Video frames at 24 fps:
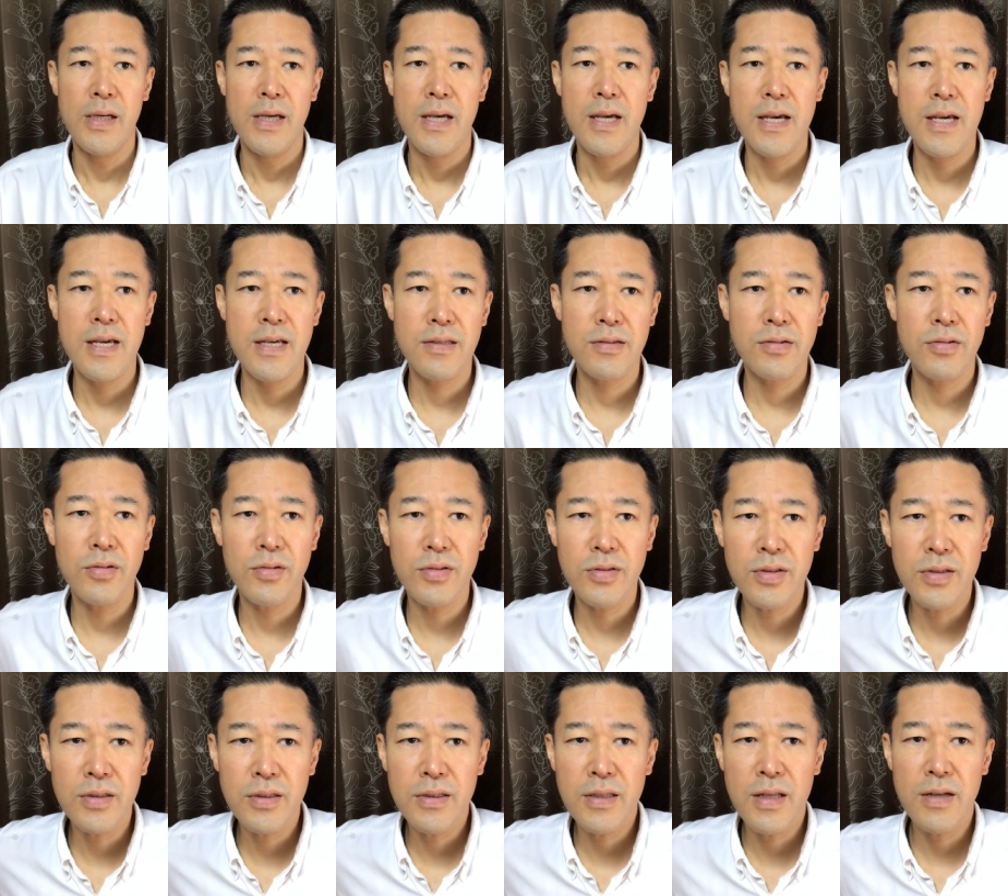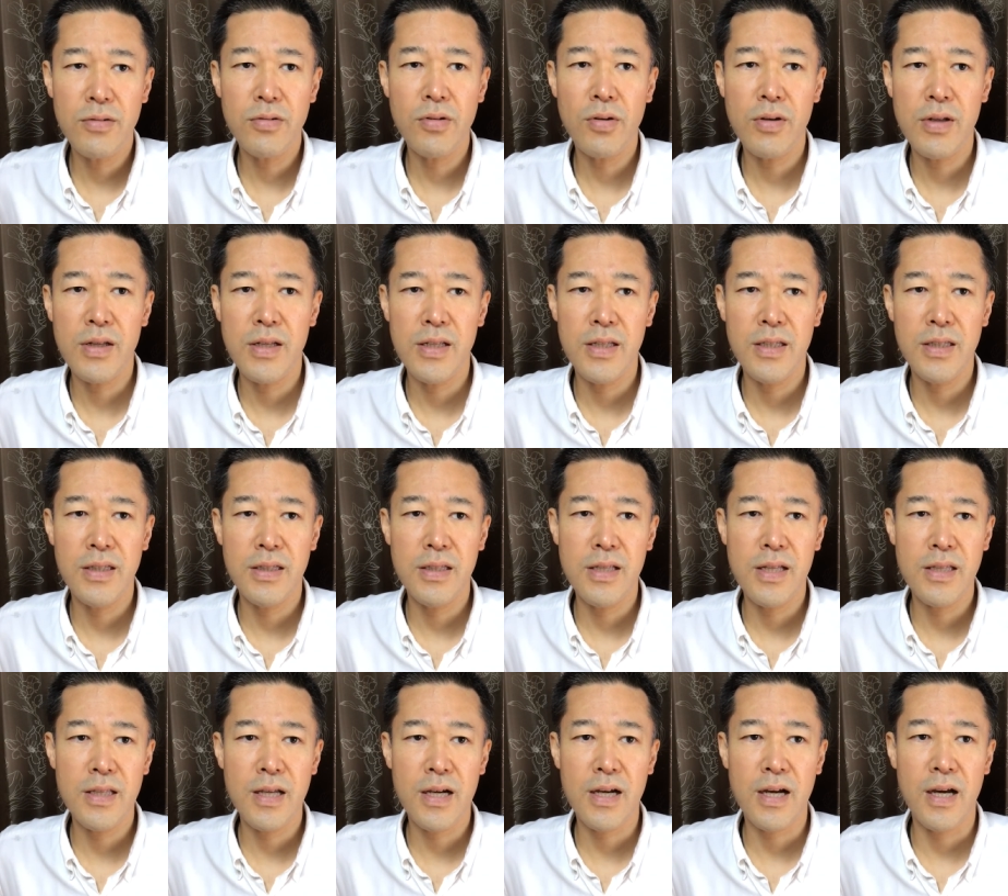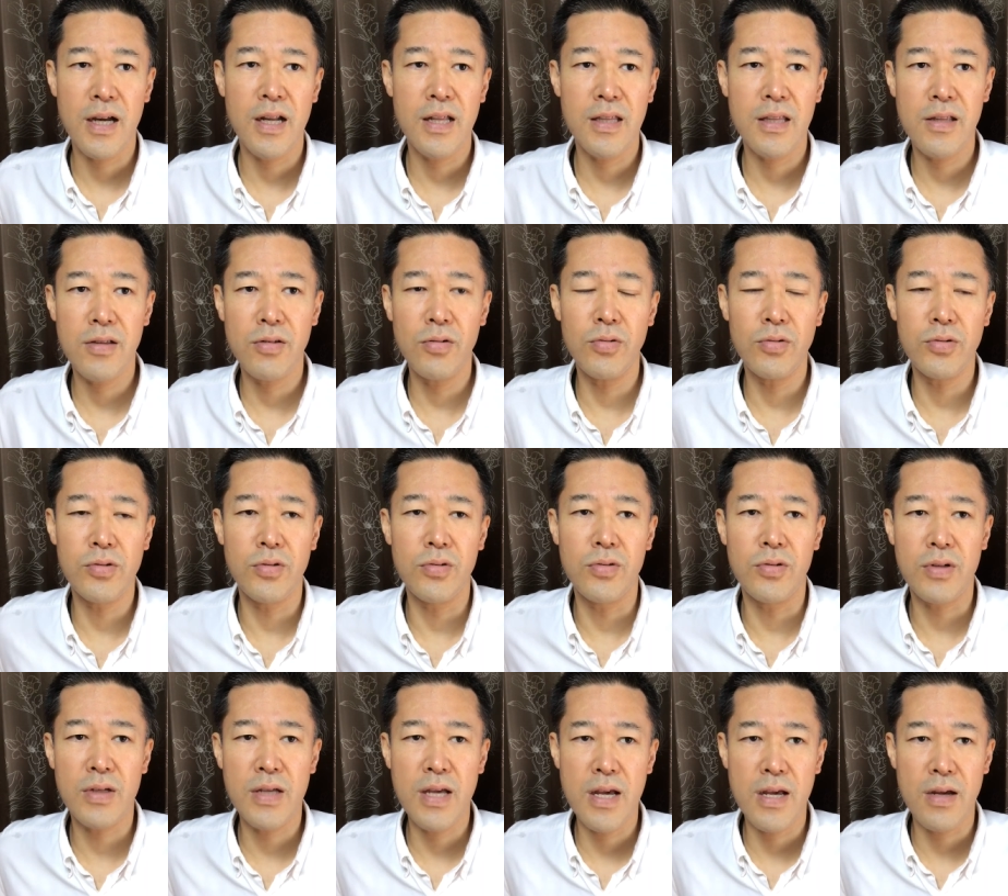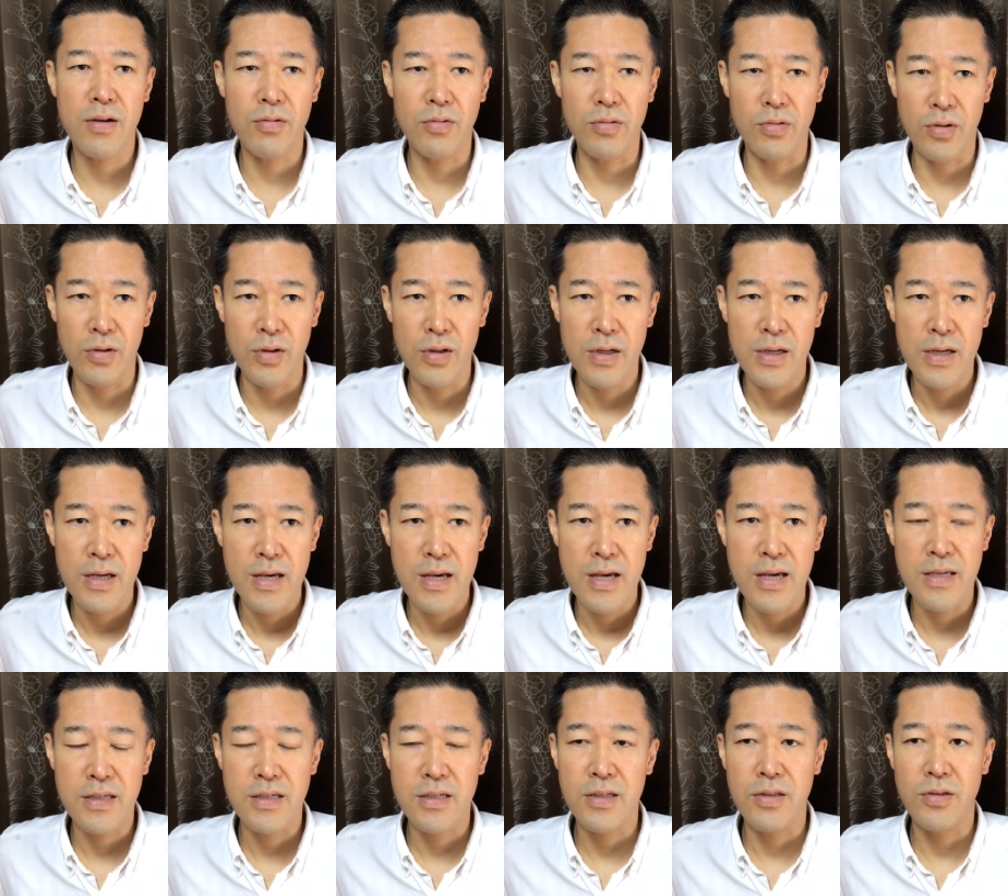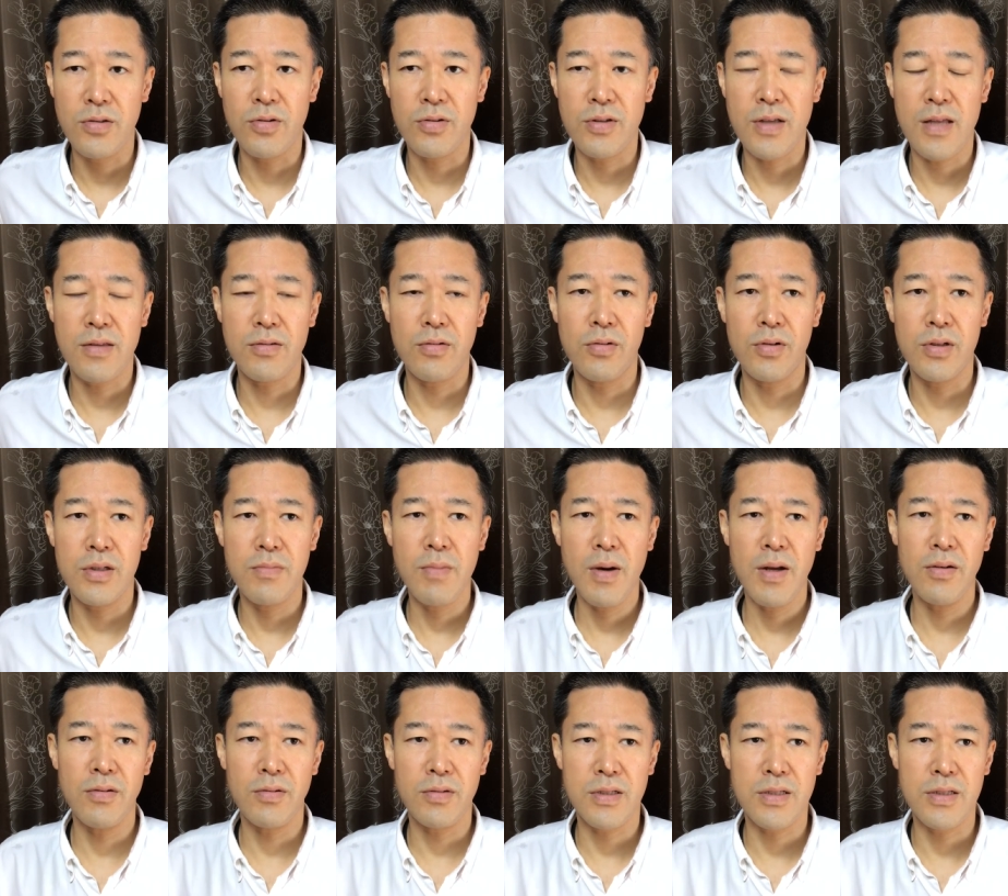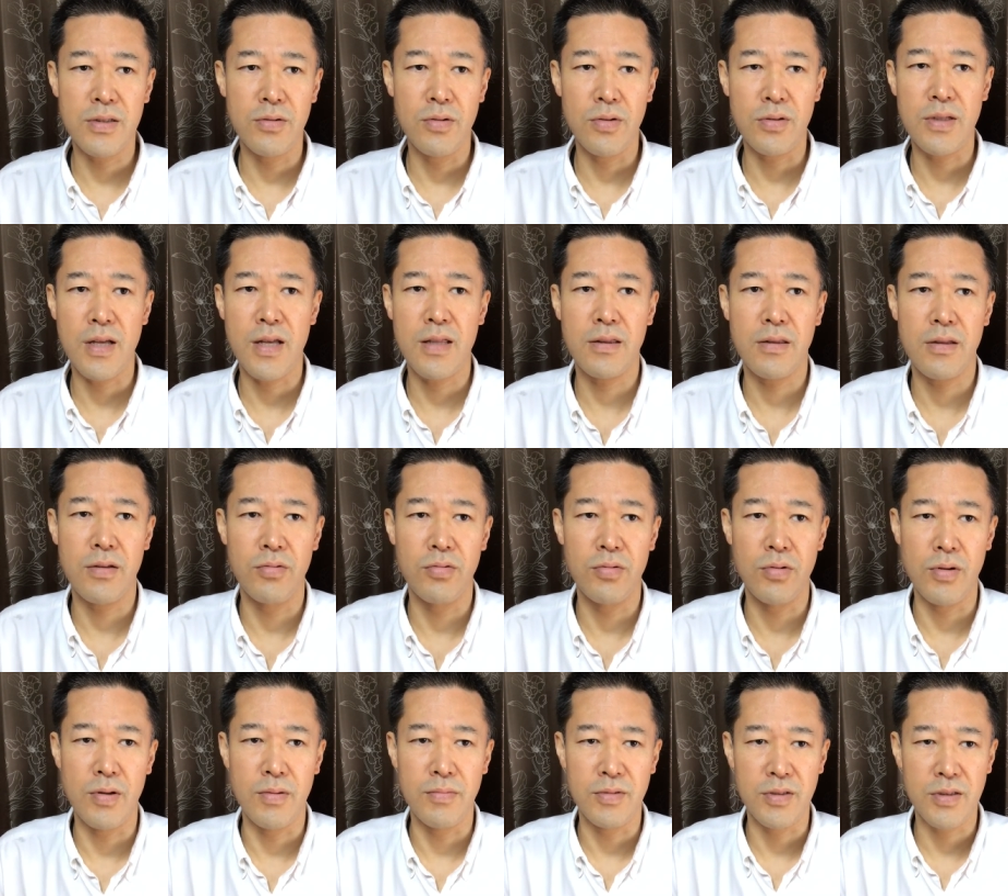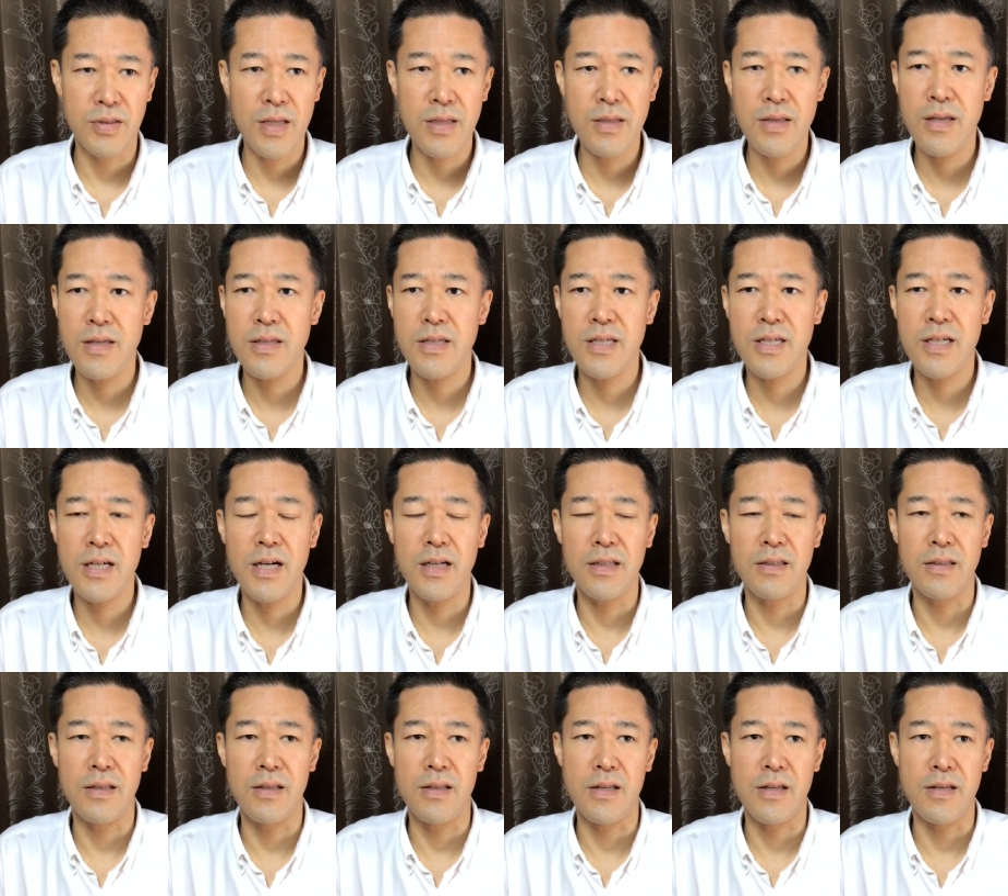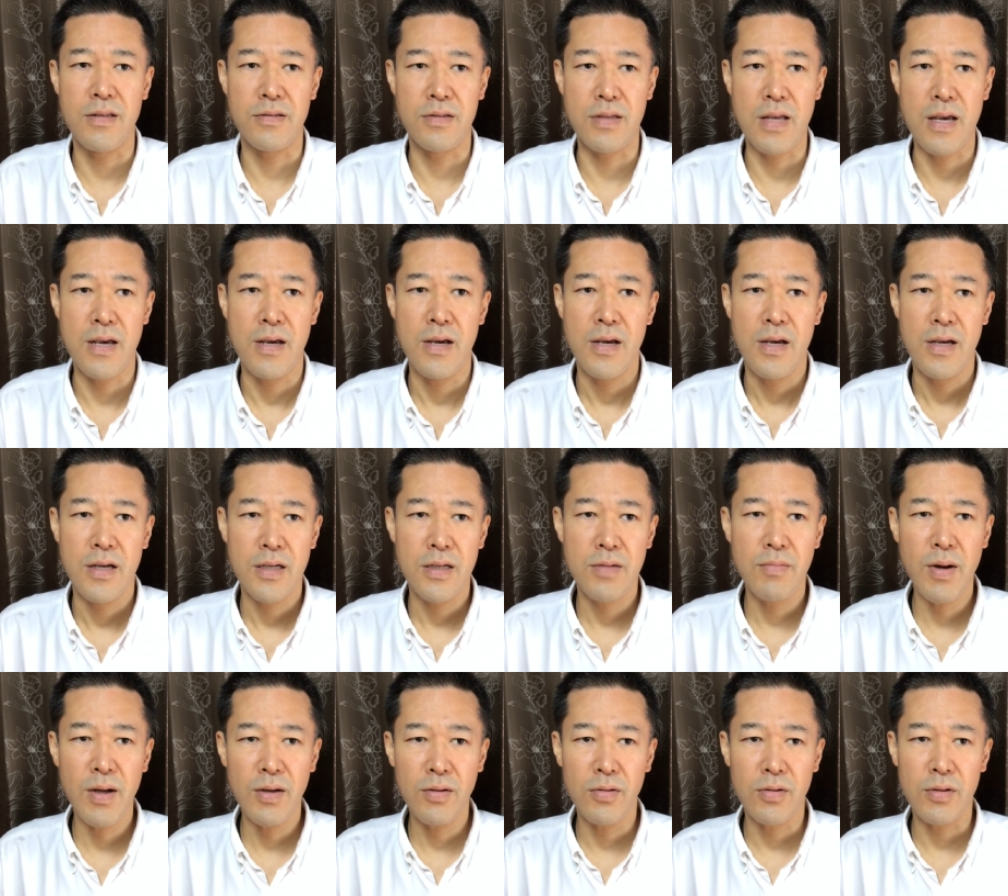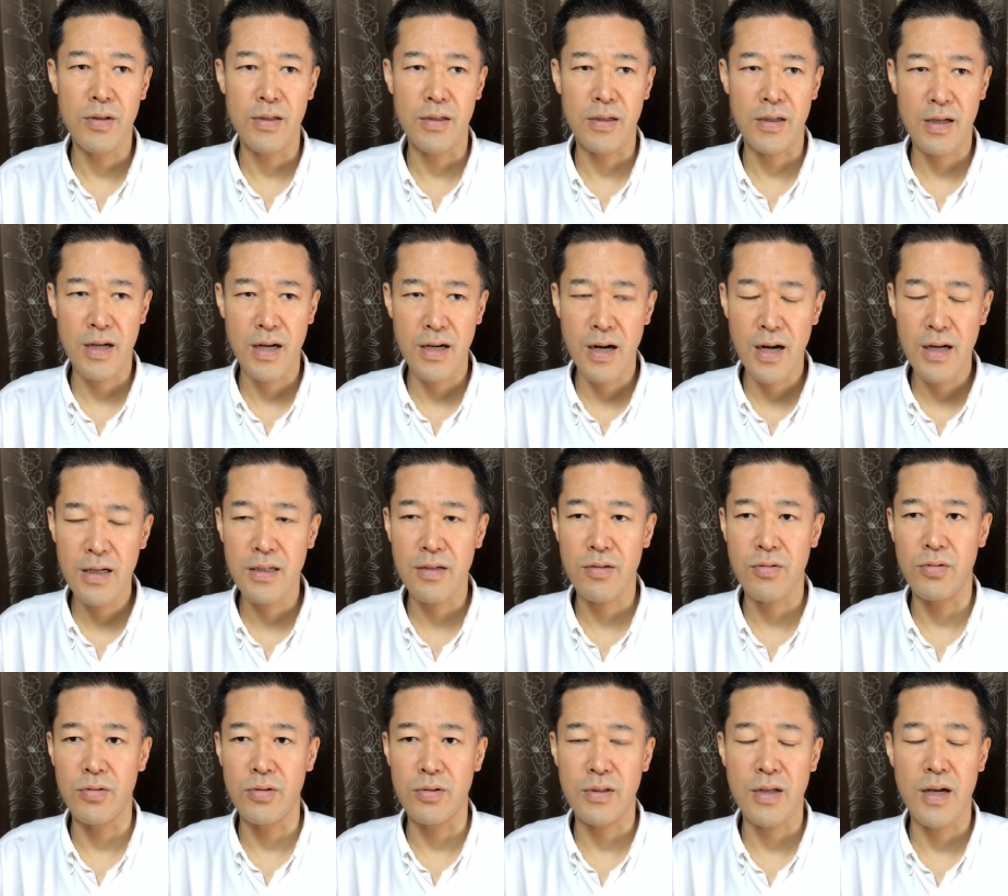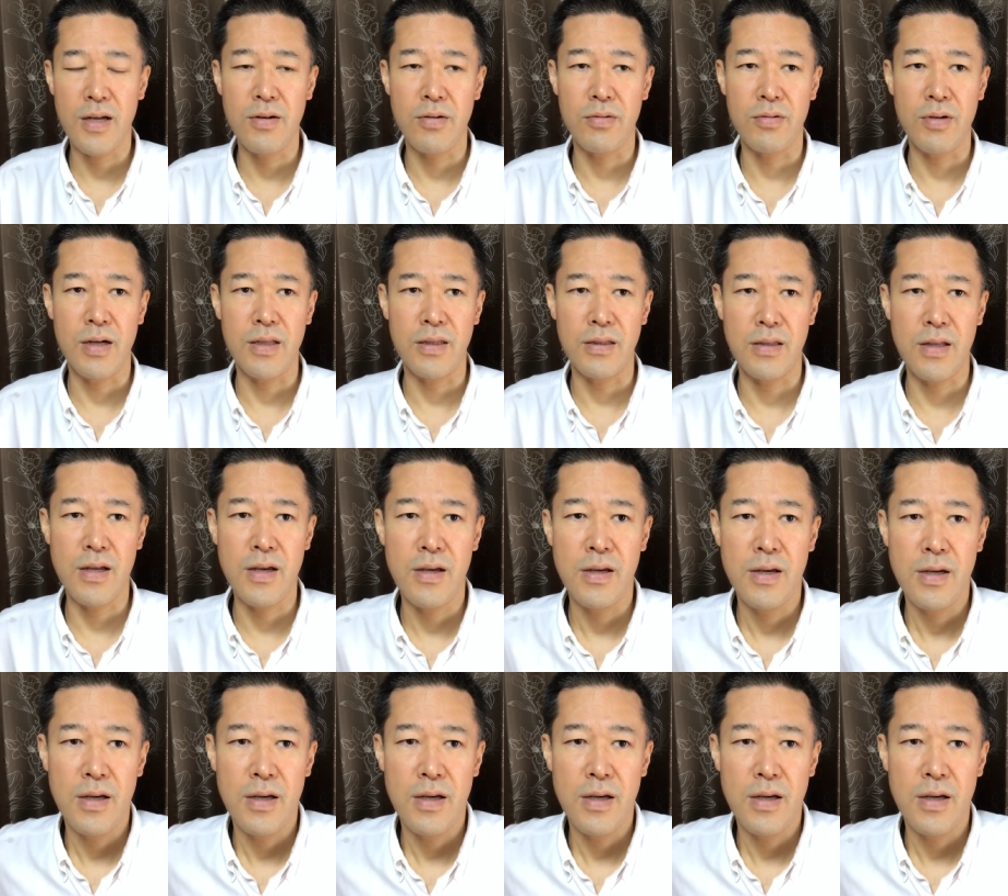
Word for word: えー、そう吸ってる時に行ってた空手道場の稽古の、えしんどさと今のしんどさっていうのはもう全然違ってですね今の方がかなりこう体力あって、